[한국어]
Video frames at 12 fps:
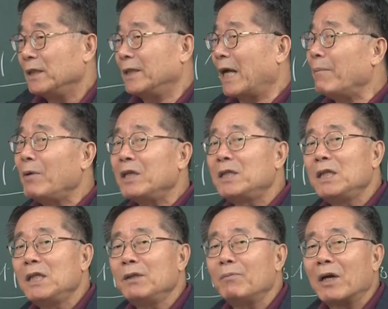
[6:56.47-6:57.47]
남의
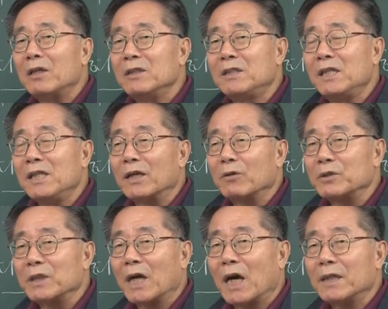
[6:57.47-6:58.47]
진리만을 진리라고
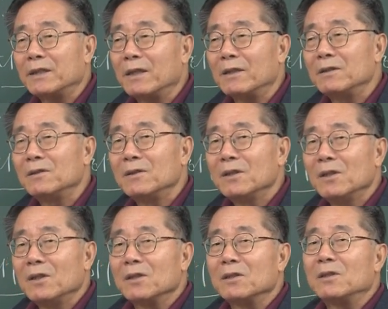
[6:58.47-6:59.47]
생각할 때는
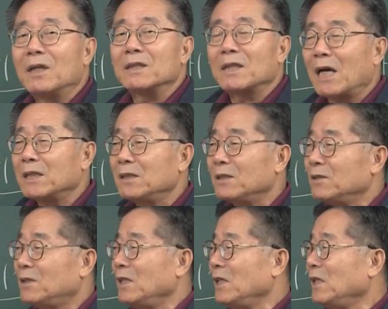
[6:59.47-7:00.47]
그게 사실은
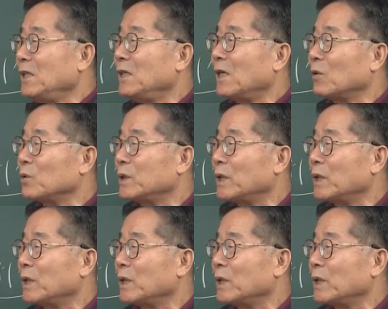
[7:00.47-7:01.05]
진리라고